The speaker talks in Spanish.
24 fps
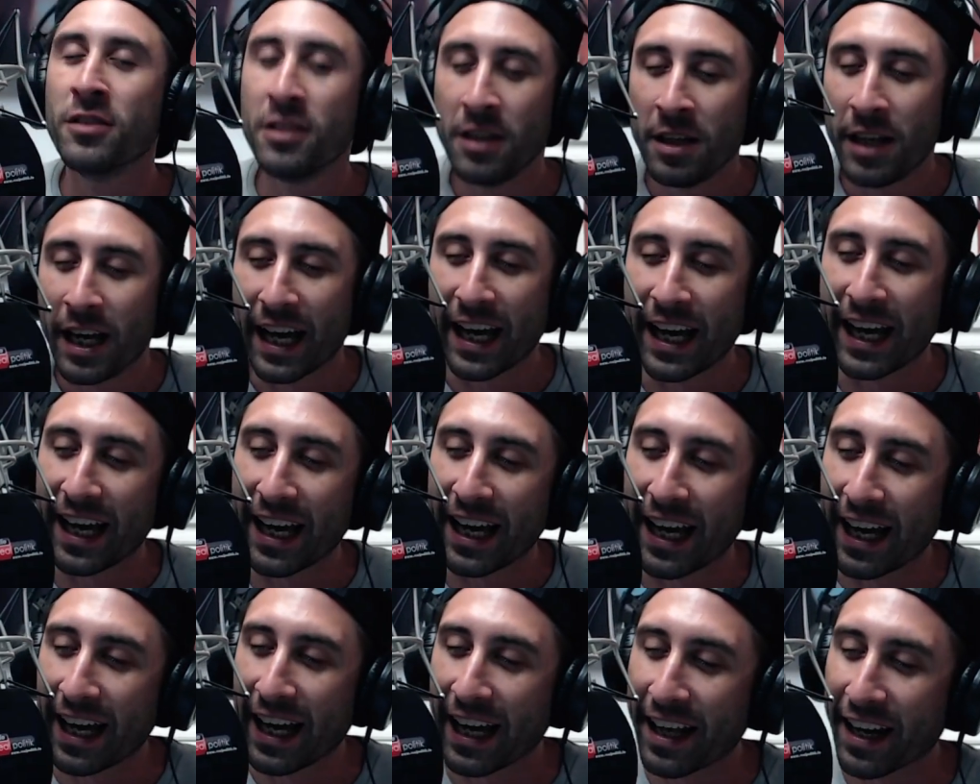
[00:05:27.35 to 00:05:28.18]

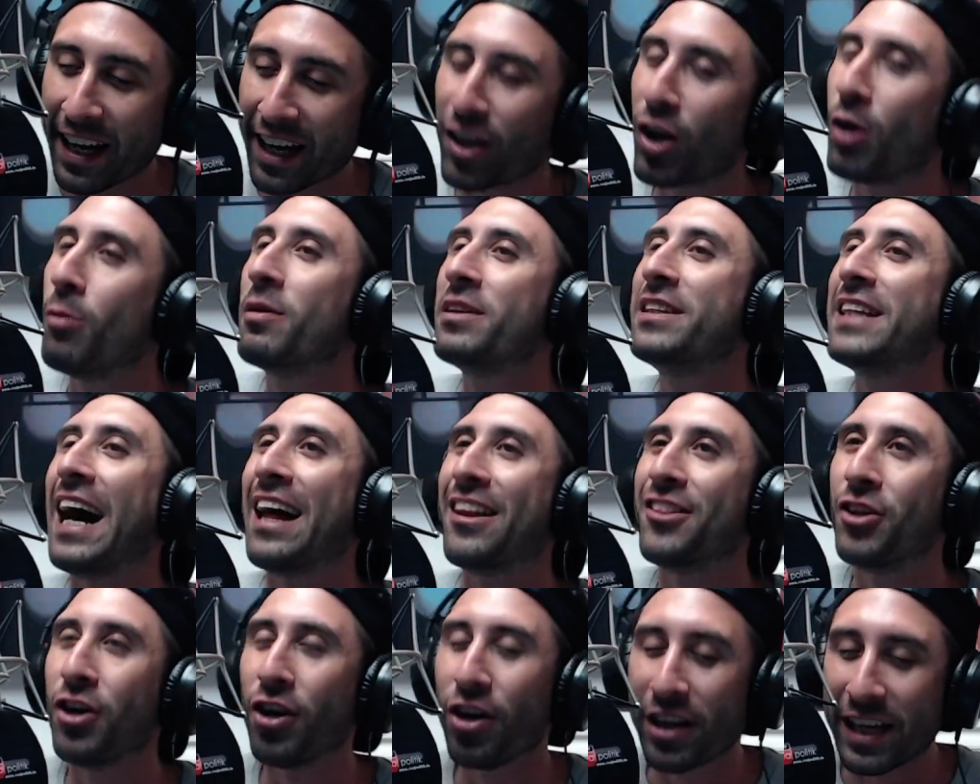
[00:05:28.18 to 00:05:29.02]
eh,
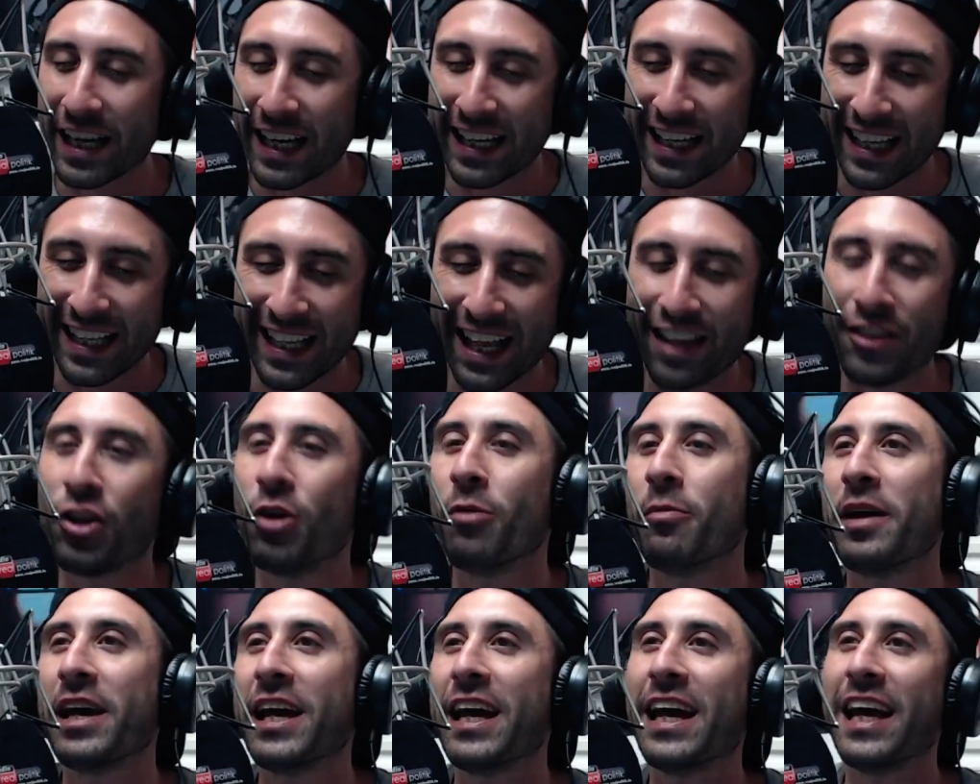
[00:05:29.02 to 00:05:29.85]
recomendando y,
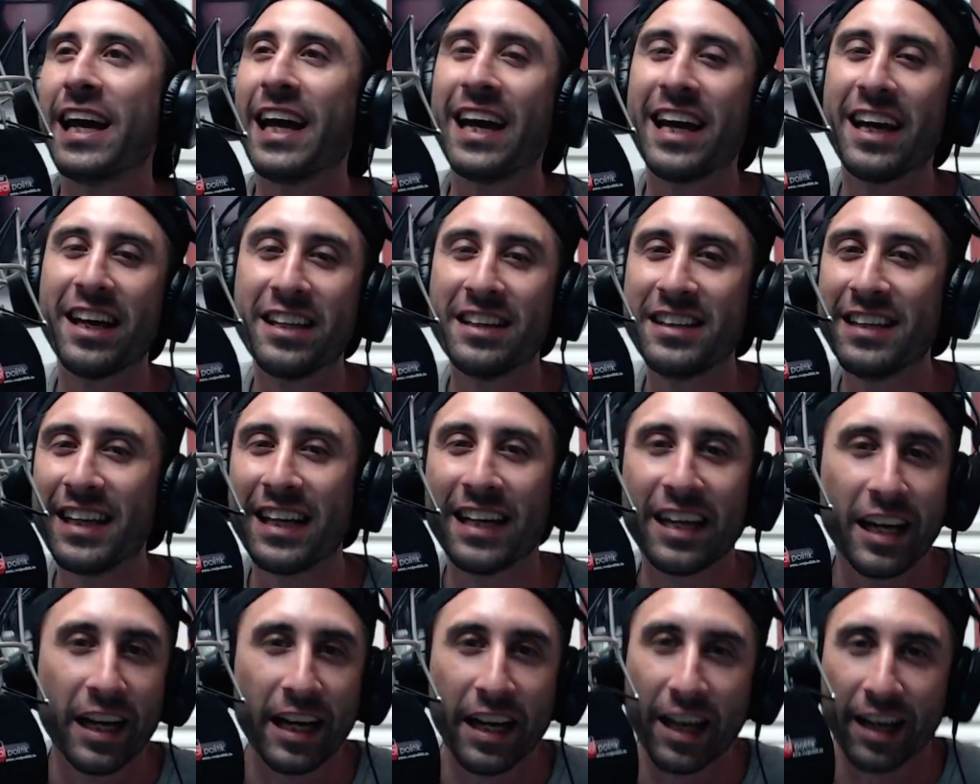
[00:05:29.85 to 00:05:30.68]
dándome
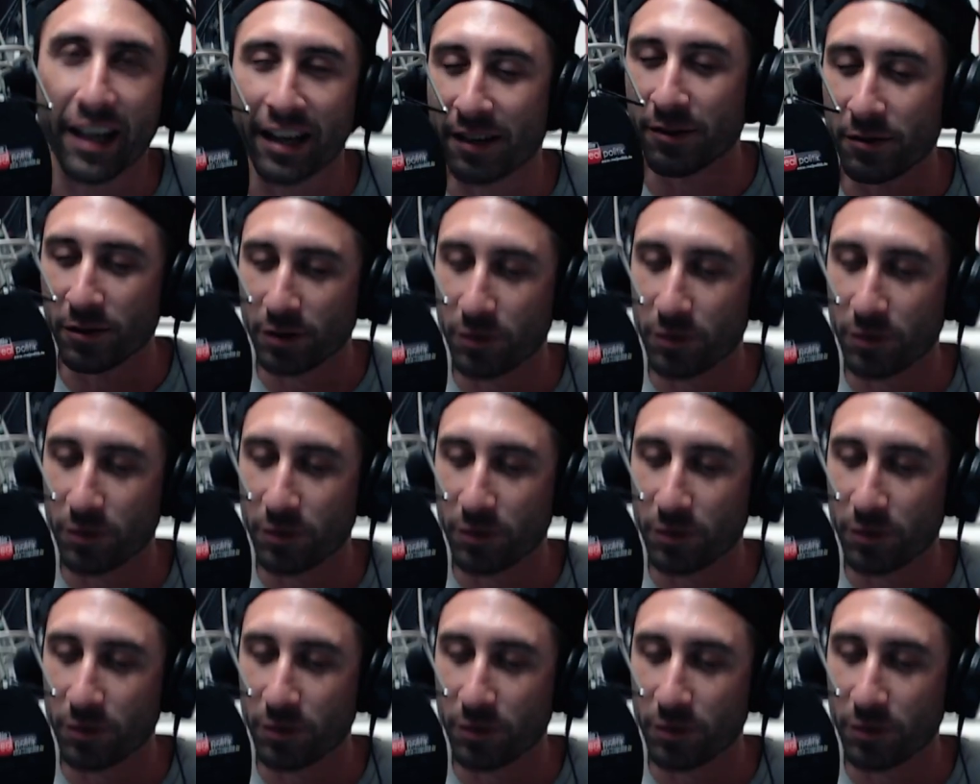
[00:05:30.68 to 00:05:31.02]
eh,